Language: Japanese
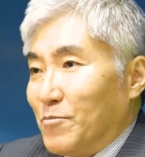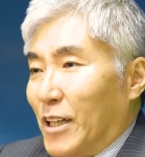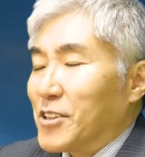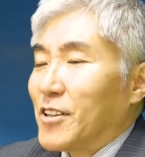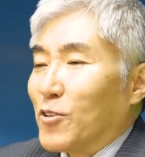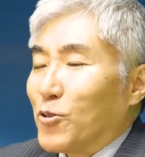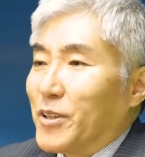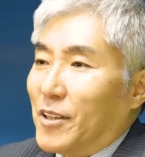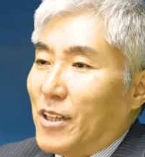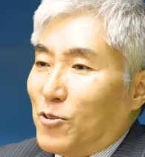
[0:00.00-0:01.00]
まあ、
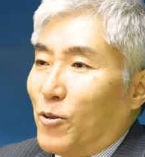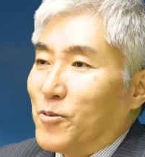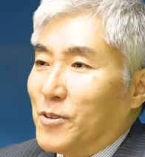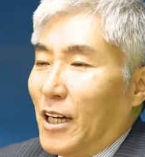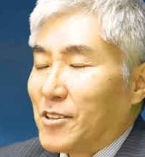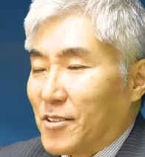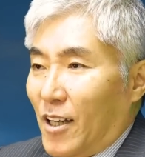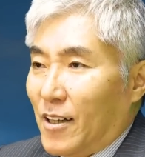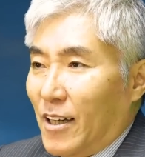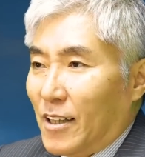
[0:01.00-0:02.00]
リチャード・クレンナという役者
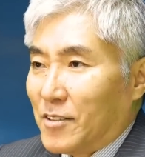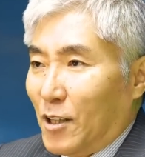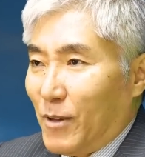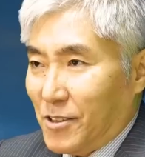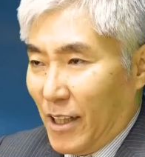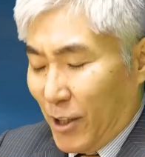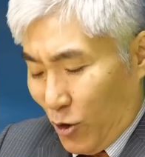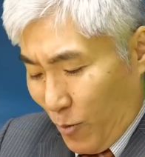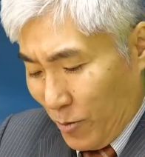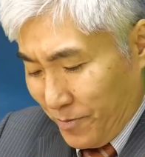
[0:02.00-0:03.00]
さんがやっていましたけ
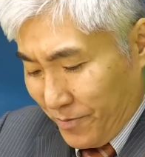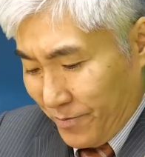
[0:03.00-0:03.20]
れども